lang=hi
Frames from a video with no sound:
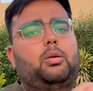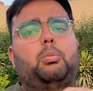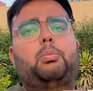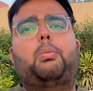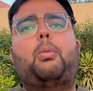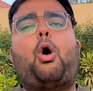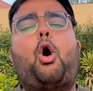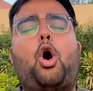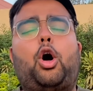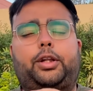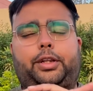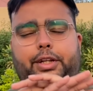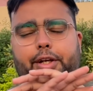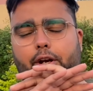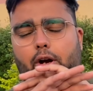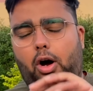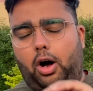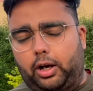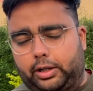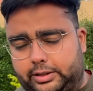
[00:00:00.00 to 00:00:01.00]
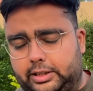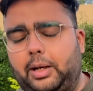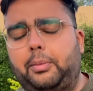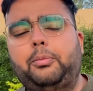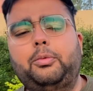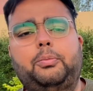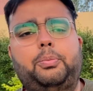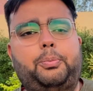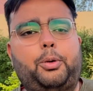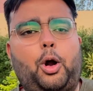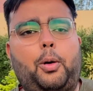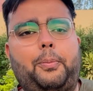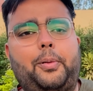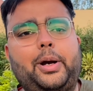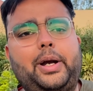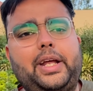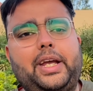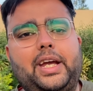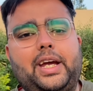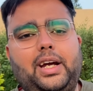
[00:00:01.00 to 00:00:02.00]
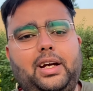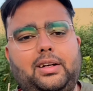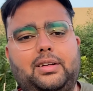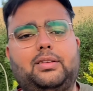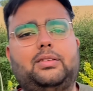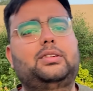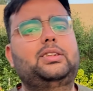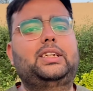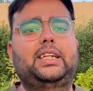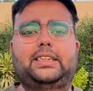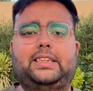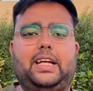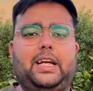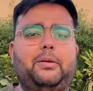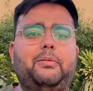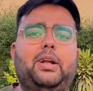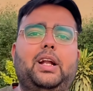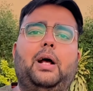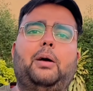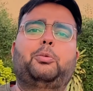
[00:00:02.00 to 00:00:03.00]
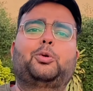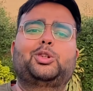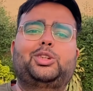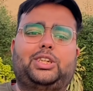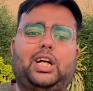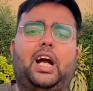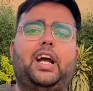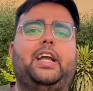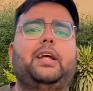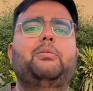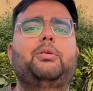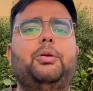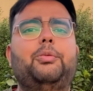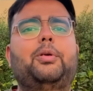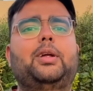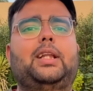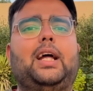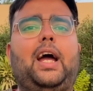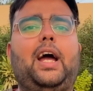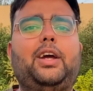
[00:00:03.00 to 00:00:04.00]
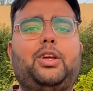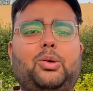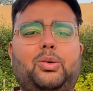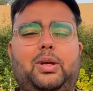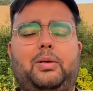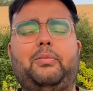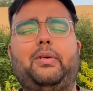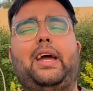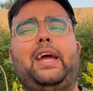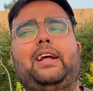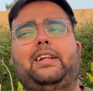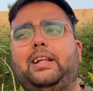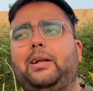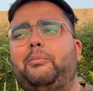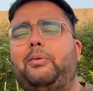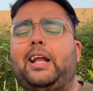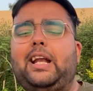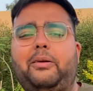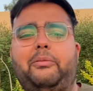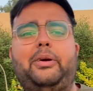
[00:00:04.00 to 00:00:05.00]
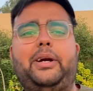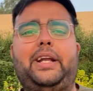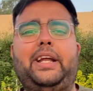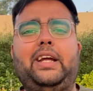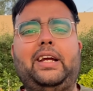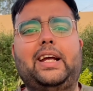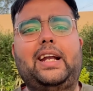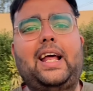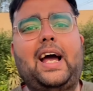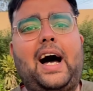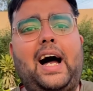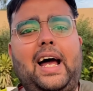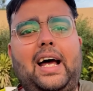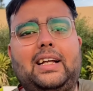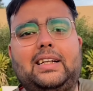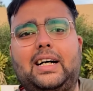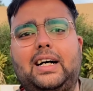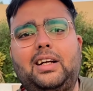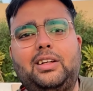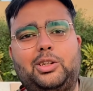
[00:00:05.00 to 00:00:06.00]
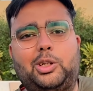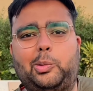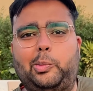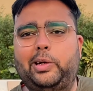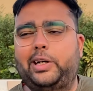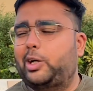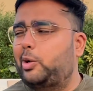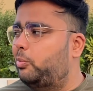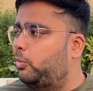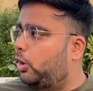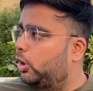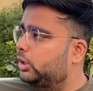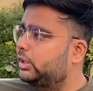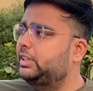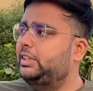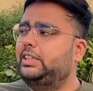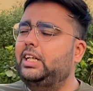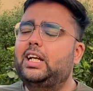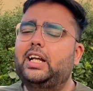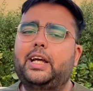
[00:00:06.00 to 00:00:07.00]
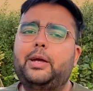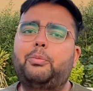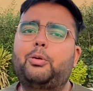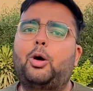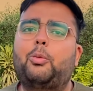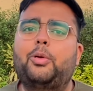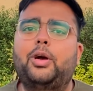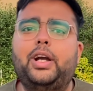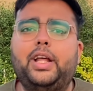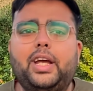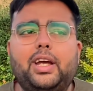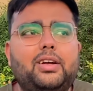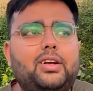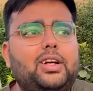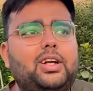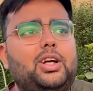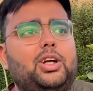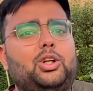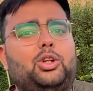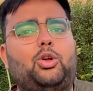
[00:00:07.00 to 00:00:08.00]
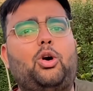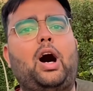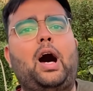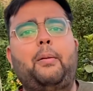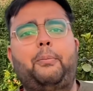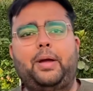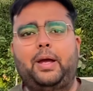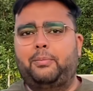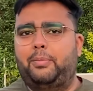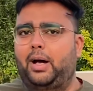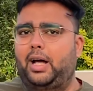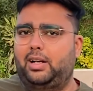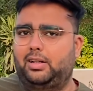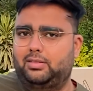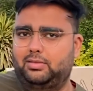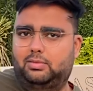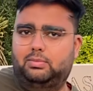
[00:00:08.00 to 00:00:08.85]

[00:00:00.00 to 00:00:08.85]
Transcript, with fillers: बहुत ही औसम प्रॉपर्टी है जैसा कि मैंने आपको स्टार्टिंग में भी बताया क्योंकि मैं एक दिन पहले मीटिंग के लिए आया था तो मेरे को बहुत अच्छी लगी प्रॉपर्टी तो आप एक बार